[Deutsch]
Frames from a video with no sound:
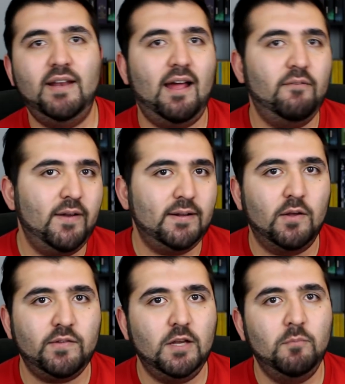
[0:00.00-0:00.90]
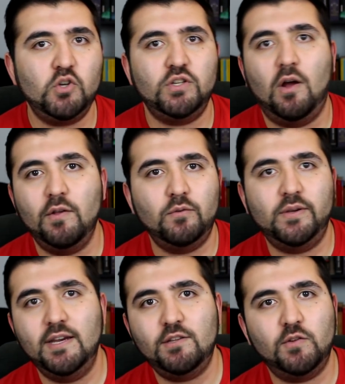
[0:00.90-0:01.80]
wieder anfängt, aus den Gebüschen
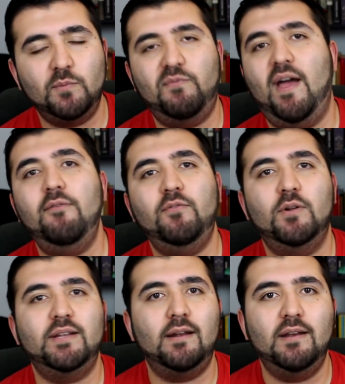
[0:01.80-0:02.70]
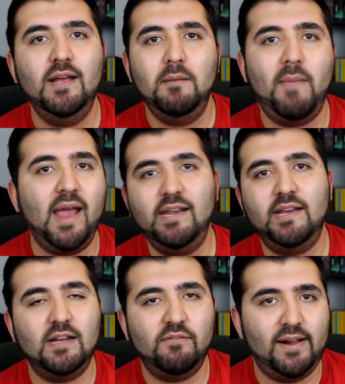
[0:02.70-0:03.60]
rauszukriechen und zu pfeifen und dann Megan
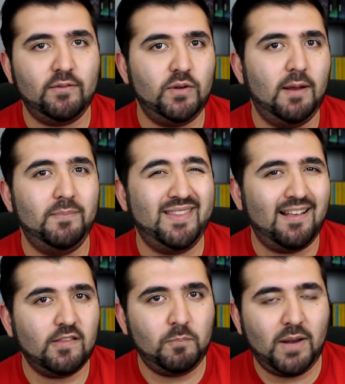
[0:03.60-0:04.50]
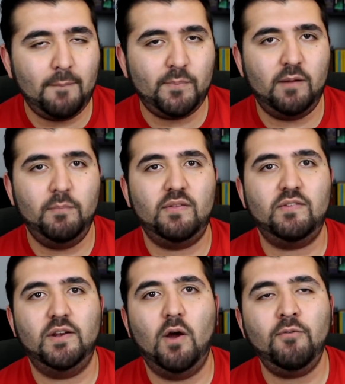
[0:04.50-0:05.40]
ihre Gewalt zu nehmen. Das bleibt ein
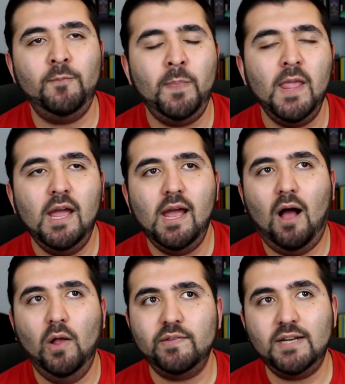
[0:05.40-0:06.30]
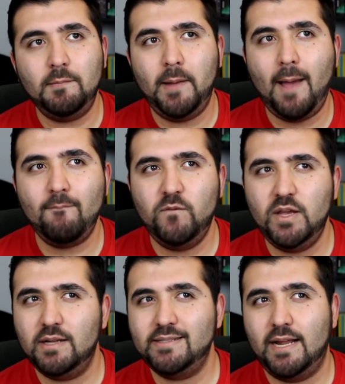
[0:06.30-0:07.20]
bisschen offen. Außerdem haben
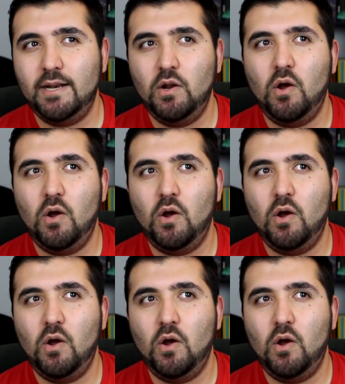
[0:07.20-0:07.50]
wir dann